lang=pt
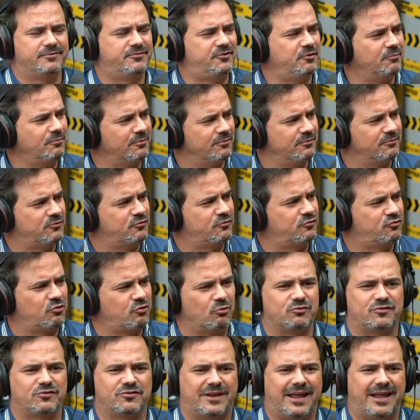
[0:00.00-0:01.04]
Tinha uns
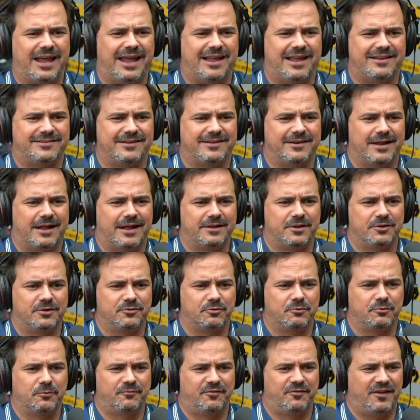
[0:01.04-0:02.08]
shows case lá
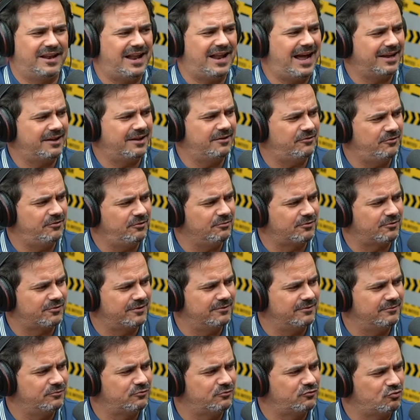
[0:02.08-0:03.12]
dentro do FENAC, tinha uns,
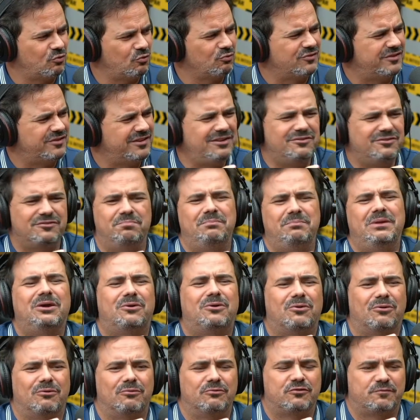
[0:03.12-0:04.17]
uns showzinhos
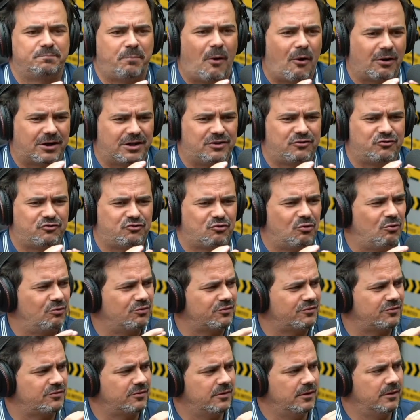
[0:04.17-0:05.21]
micro, uns pocket
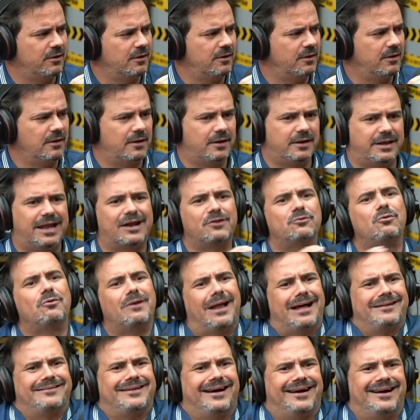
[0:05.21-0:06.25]
shows. E era do
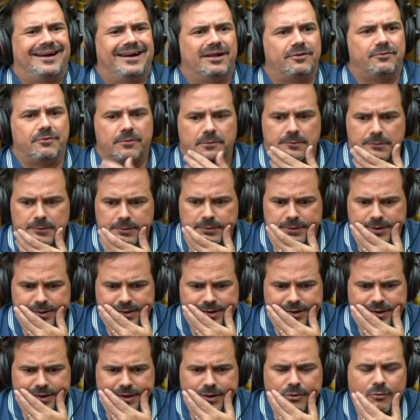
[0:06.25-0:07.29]
lado da rádio.
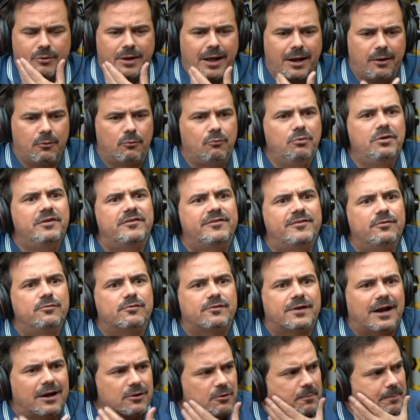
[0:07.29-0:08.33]
Cara, eu conheci
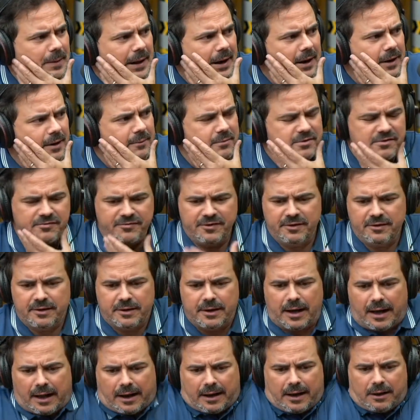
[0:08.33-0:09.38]
os caras do Paralamas. Eu falava,
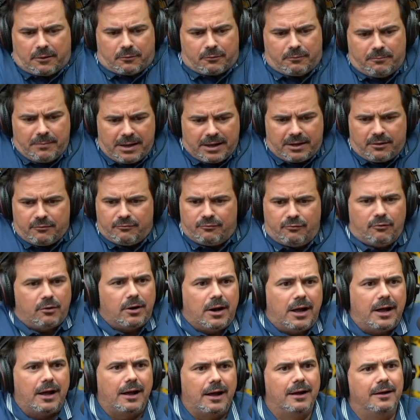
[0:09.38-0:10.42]
caralho, como é que eu vou
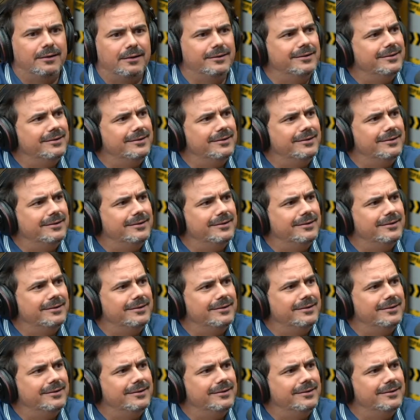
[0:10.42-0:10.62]
lá?